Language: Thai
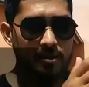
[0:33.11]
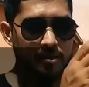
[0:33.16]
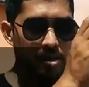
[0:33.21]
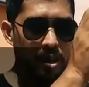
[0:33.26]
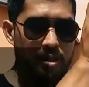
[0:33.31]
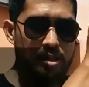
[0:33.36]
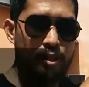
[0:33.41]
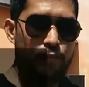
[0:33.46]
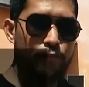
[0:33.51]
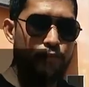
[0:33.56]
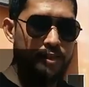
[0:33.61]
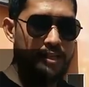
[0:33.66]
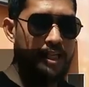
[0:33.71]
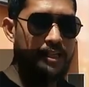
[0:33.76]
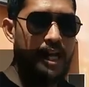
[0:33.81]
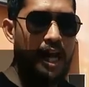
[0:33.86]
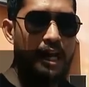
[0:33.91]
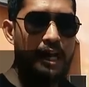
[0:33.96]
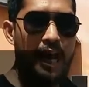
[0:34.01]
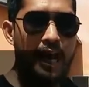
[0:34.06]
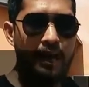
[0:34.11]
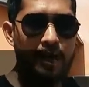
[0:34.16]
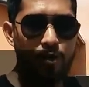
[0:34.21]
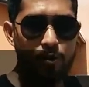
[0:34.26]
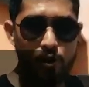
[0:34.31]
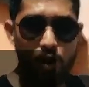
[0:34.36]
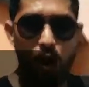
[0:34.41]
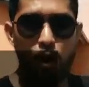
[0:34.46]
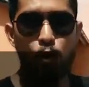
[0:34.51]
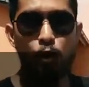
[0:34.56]
ก็คือฝึกจากท่าแรกแล้ว
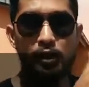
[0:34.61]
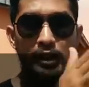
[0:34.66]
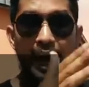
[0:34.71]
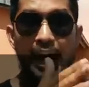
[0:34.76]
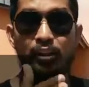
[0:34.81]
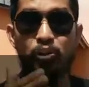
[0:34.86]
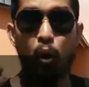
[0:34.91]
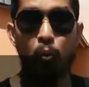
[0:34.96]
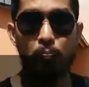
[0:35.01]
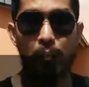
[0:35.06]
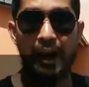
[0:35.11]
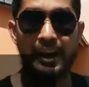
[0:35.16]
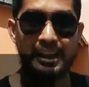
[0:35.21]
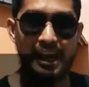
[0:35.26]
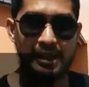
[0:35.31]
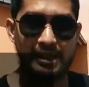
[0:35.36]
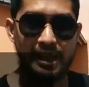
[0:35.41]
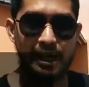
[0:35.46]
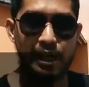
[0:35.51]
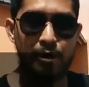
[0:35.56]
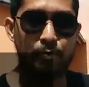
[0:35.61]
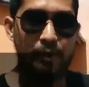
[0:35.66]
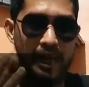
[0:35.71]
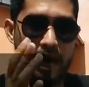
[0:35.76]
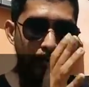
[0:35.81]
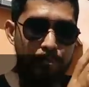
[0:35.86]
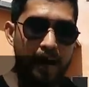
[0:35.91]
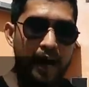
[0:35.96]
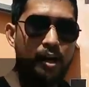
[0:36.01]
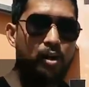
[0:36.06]
ต่อด้วยท่าต่อไปทันทีพยา
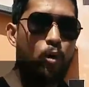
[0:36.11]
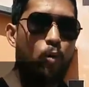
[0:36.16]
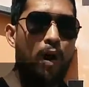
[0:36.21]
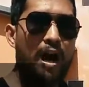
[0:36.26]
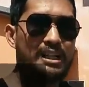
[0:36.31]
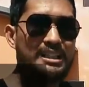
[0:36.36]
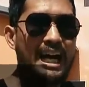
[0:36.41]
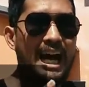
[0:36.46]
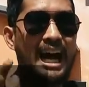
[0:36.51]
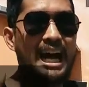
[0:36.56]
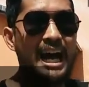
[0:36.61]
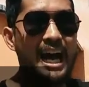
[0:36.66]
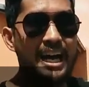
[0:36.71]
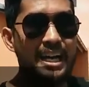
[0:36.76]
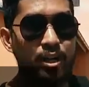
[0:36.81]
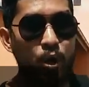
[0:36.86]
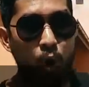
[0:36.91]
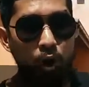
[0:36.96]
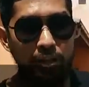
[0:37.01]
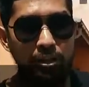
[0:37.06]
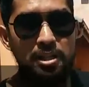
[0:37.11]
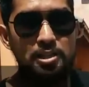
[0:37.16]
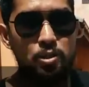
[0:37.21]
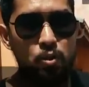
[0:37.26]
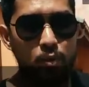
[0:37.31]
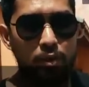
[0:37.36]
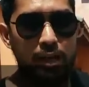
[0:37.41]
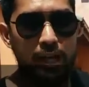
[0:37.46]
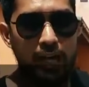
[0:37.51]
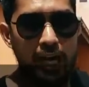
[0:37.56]
ยามพักระหว่างท่าให้น้อยที่
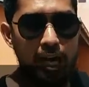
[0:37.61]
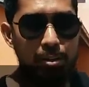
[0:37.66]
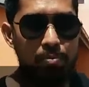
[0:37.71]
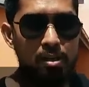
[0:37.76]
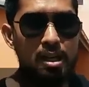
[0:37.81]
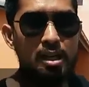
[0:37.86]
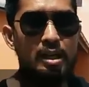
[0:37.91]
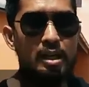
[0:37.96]
สุดนะครับ